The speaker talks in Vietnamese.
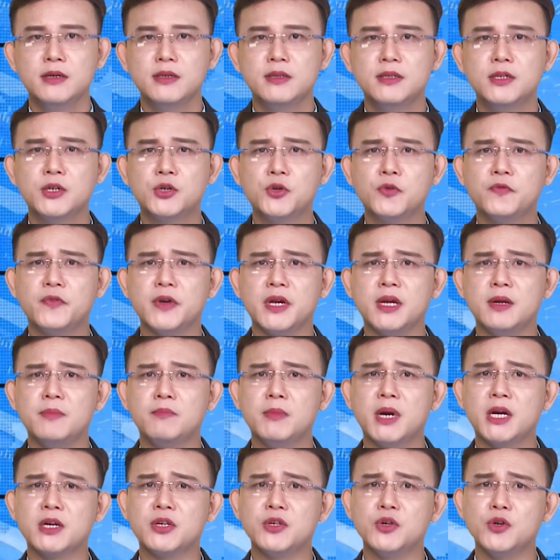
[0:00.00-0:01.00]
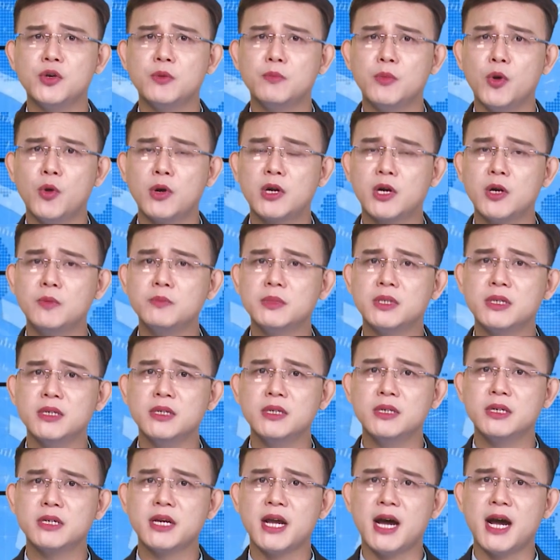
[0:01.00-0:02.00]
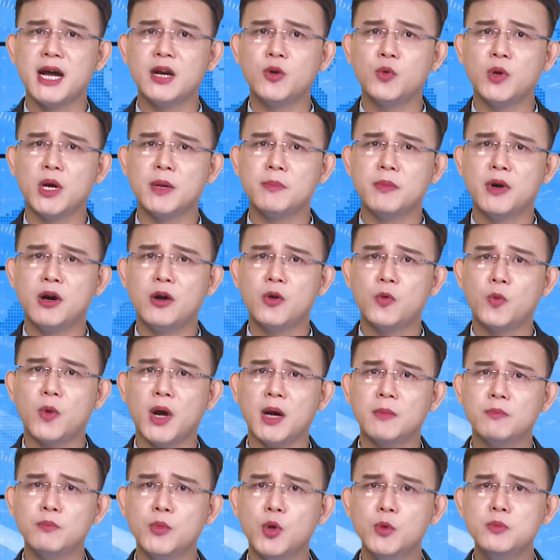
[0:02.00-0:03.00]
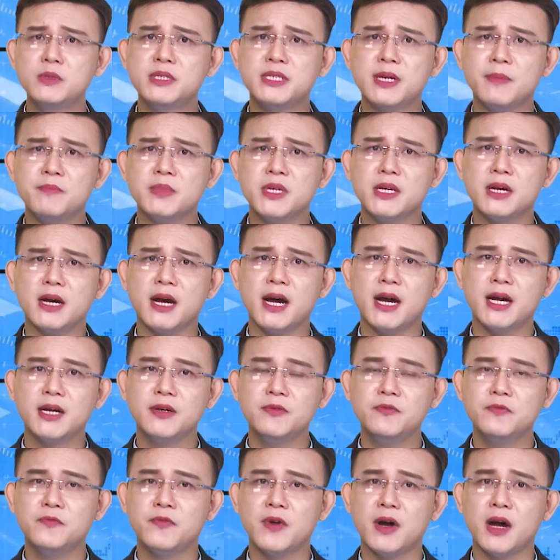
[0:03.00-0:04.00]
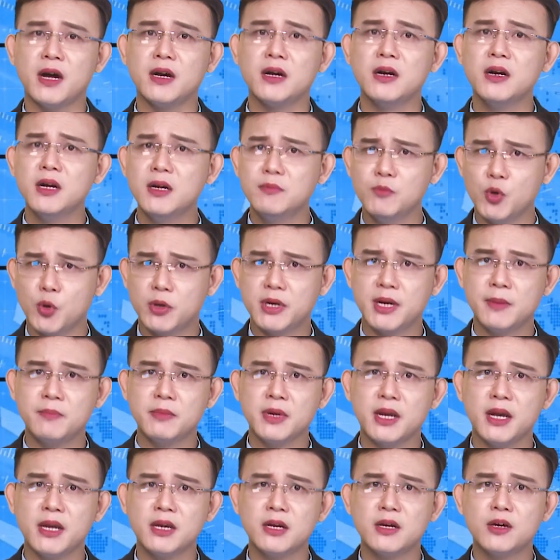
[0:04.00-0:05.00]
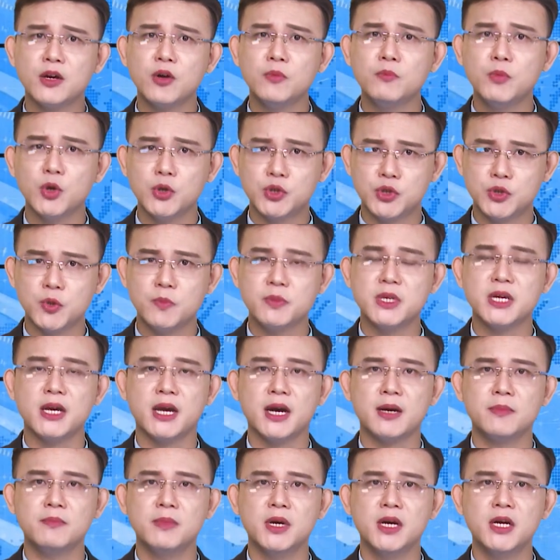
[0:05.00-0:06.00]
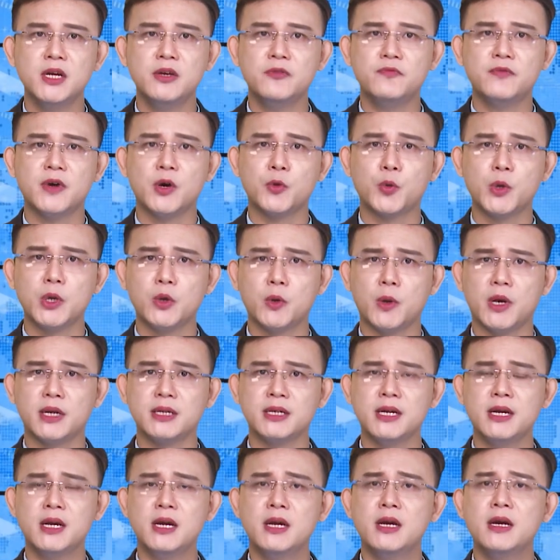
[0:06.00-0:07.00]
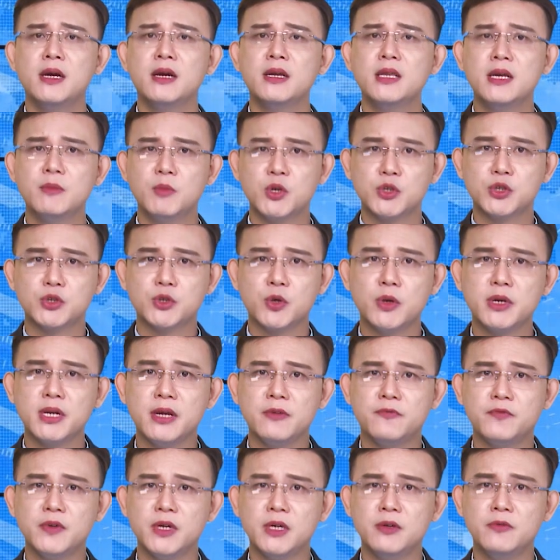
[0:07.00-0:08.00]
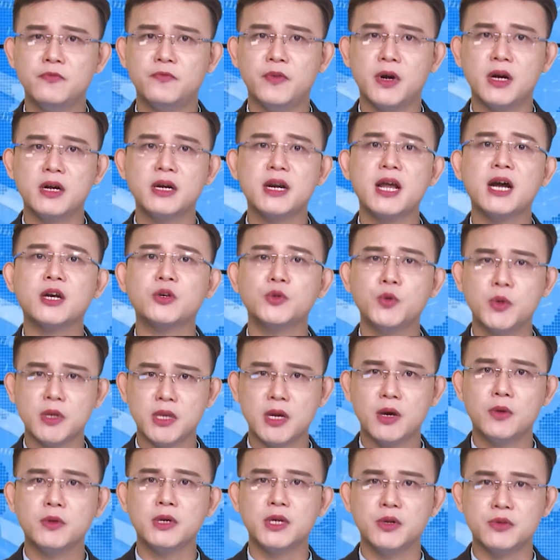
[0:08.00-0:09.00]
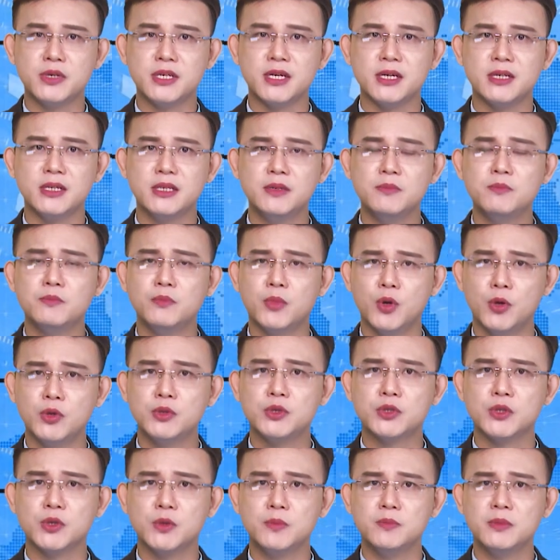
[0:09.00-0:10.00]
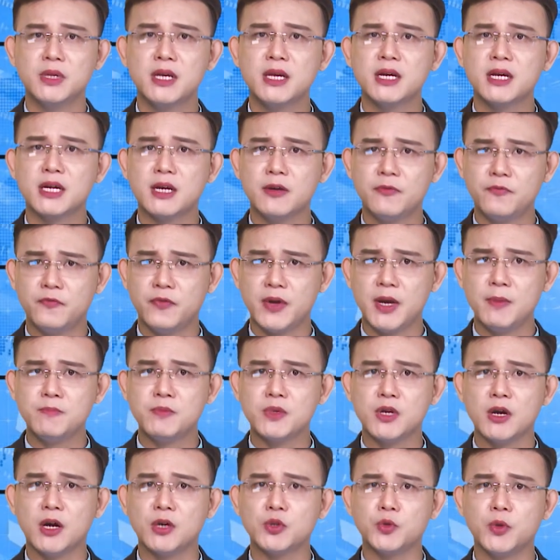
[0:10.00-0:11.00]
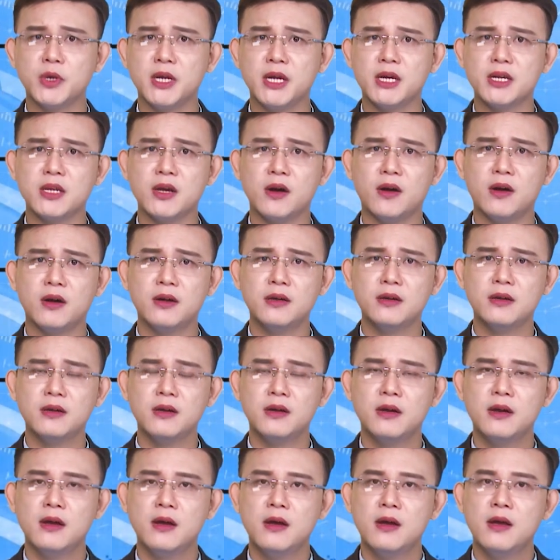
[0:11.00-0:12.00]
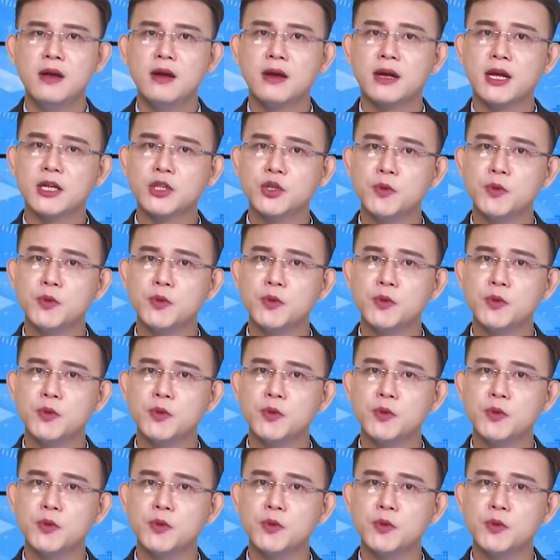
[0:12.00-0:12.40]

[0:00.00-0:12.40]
Thưa quý vị, mặc dù Bộ Công Thương đã loại bỏ khoảng 400 dự án và hơn một năm nay không bổ sung dự án mới vào quy hoạch, nhưng một số địa phương vẫn đang đua nhau điều chỉnh, bổ sung, cấp phép cho thủy điện nhỏ. Các